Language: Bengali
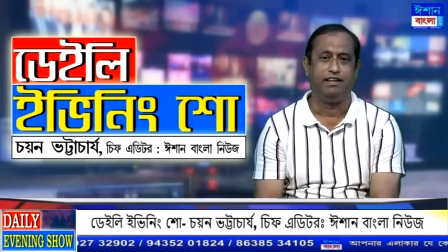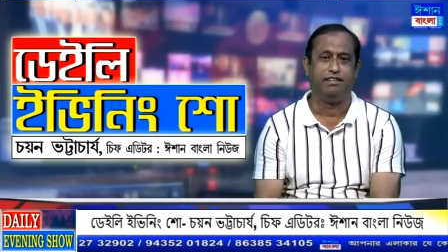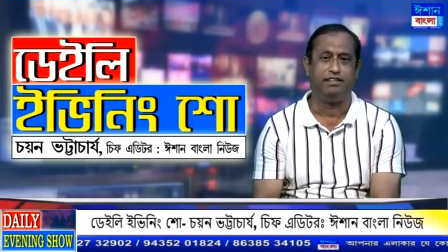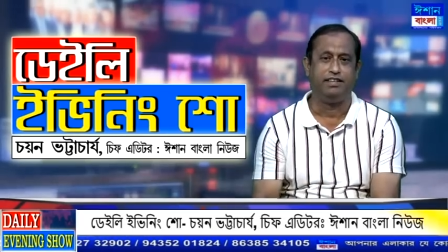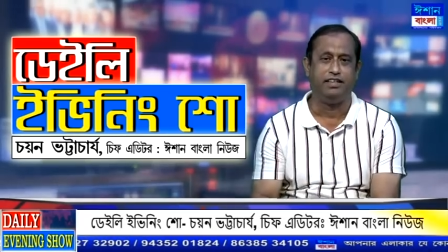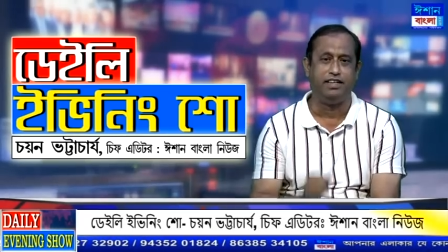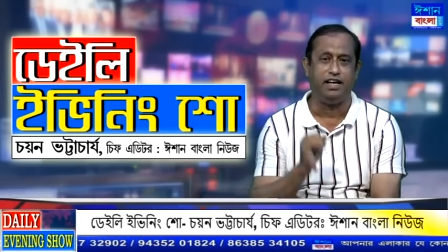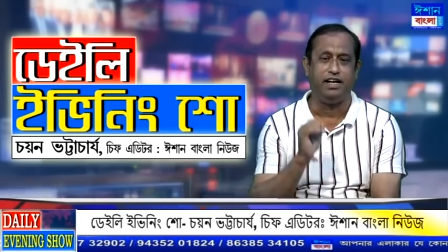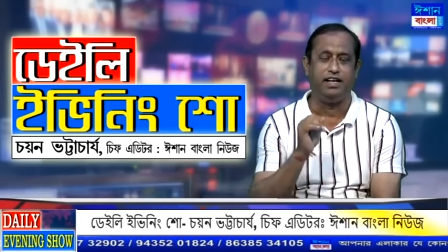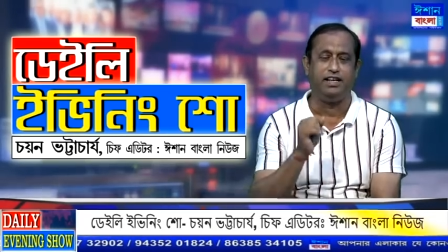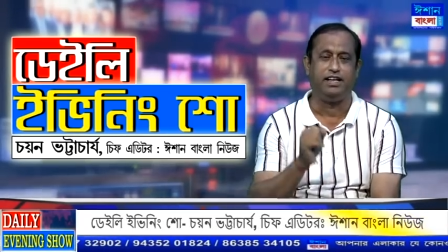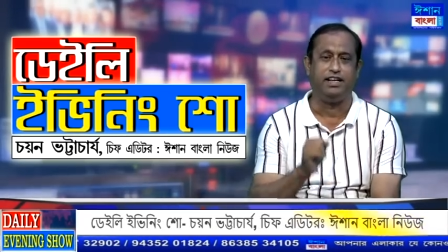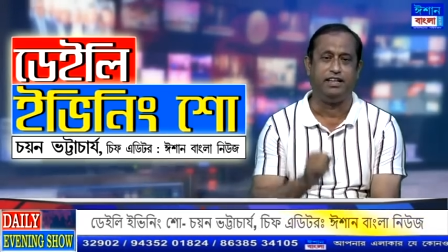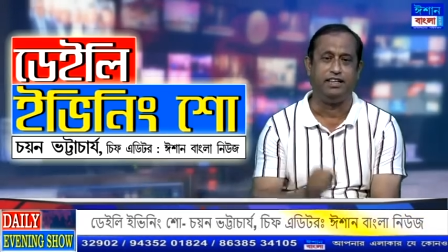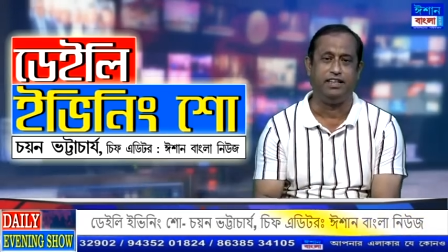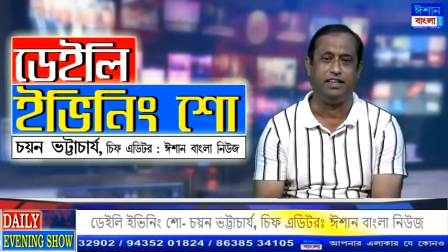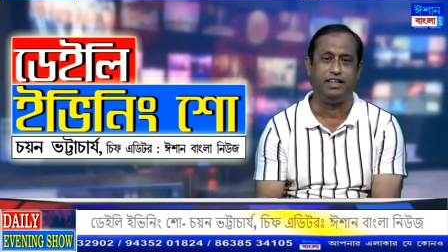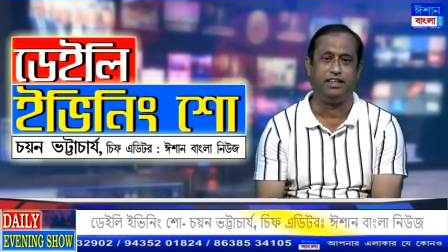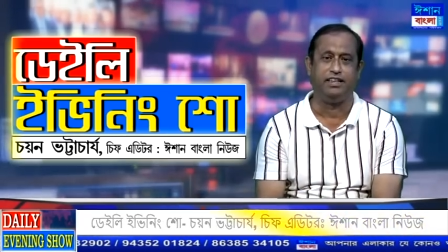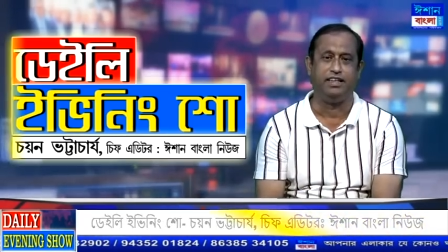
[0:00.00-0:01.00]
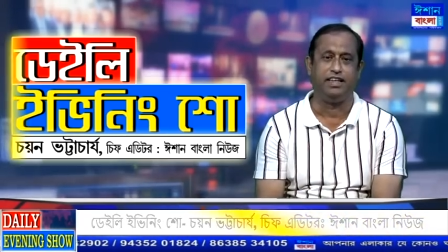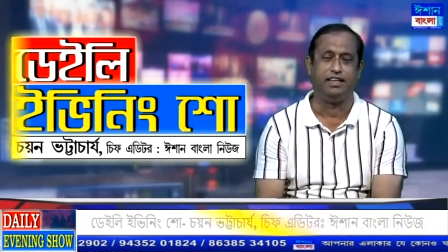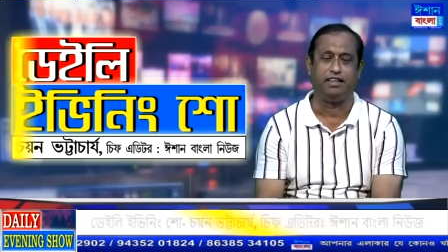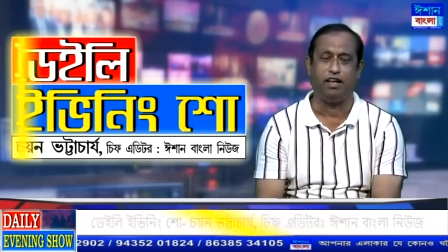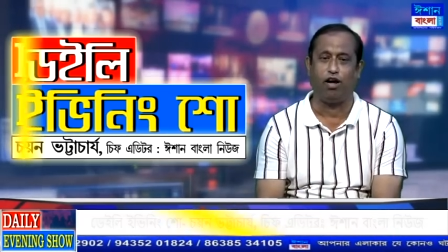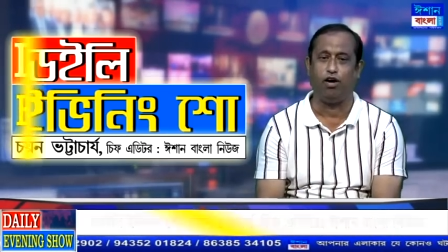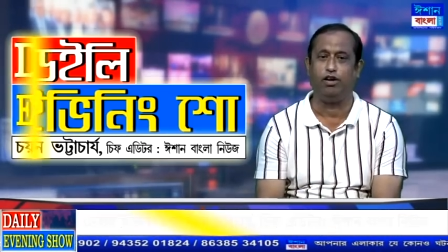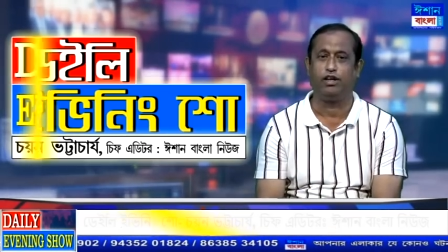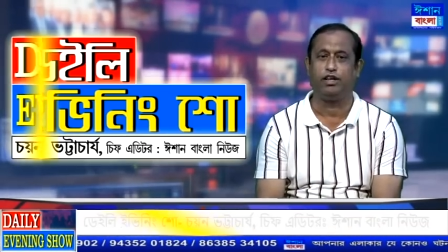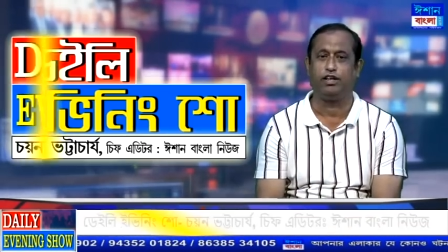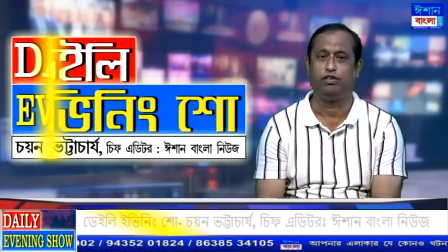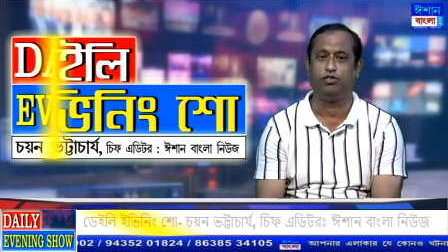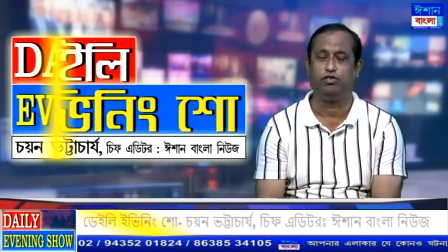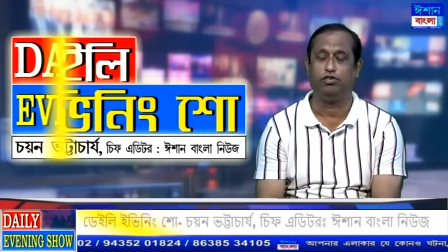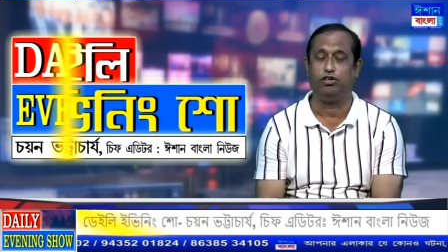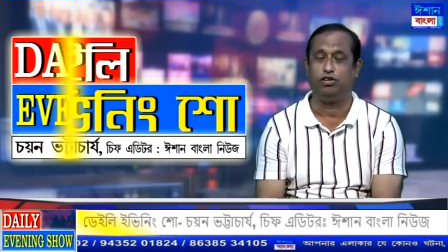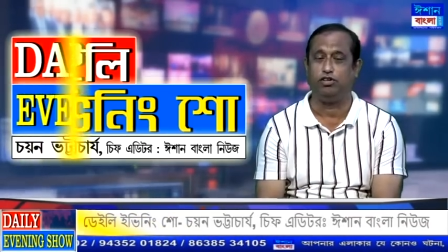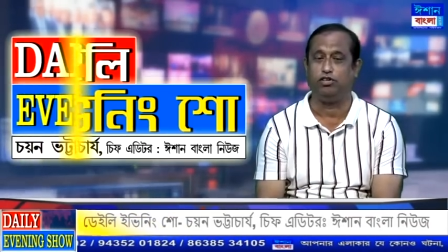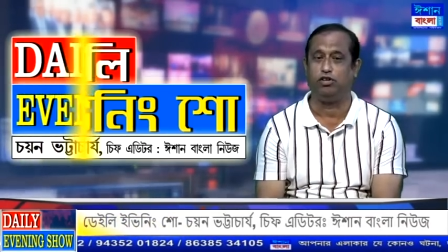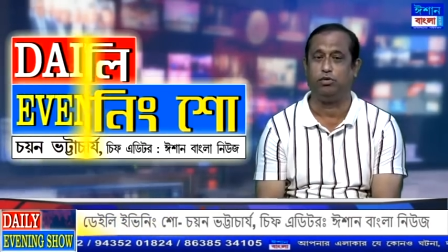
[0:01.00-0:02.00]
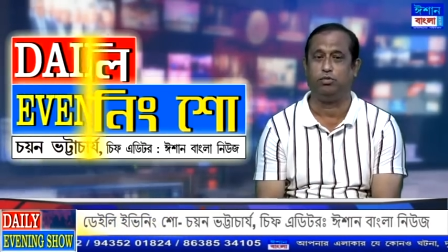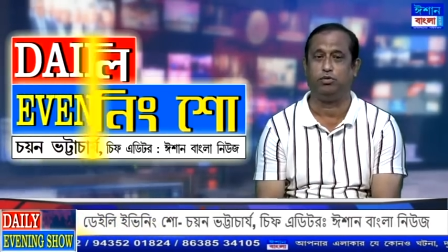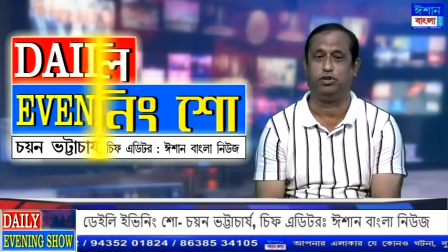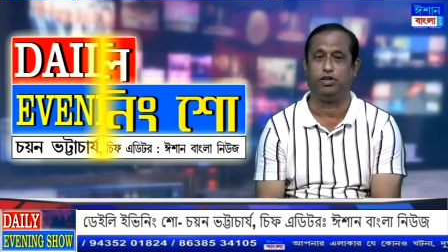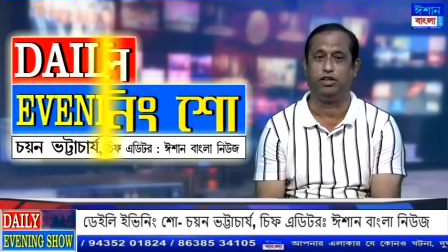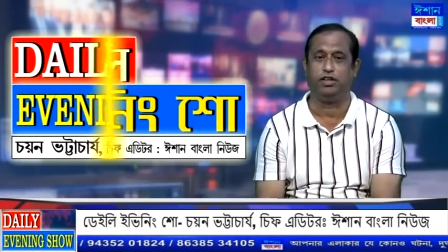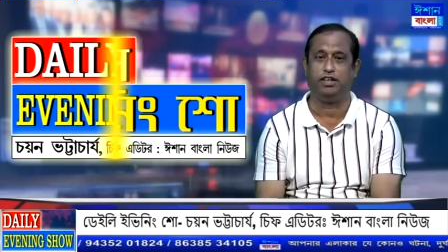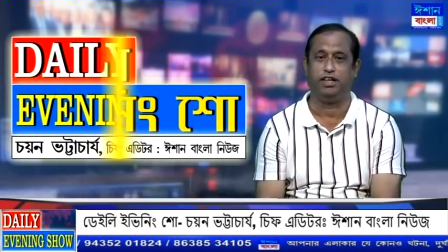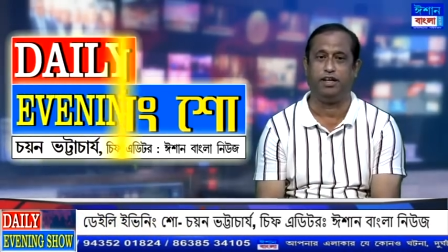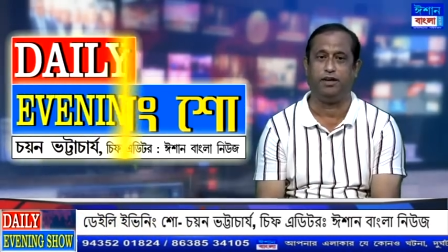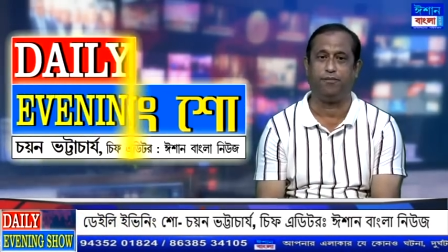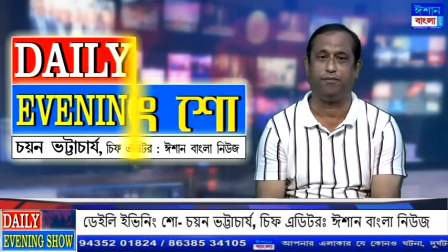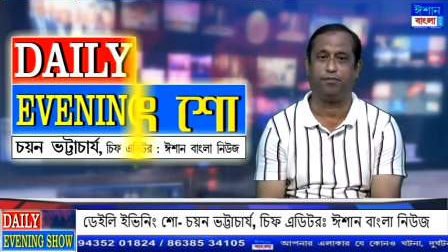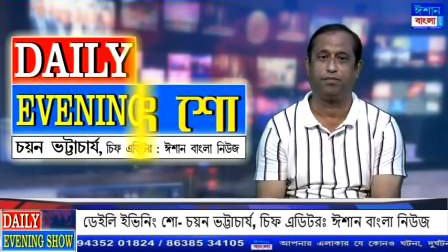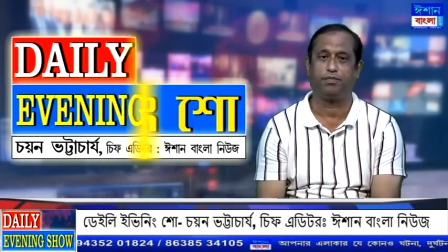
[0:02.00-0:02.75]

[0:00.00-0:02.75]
সিনিয়রিটির দিক দিয়ে তাহলে কিন্তু নিত্যভূষণ দে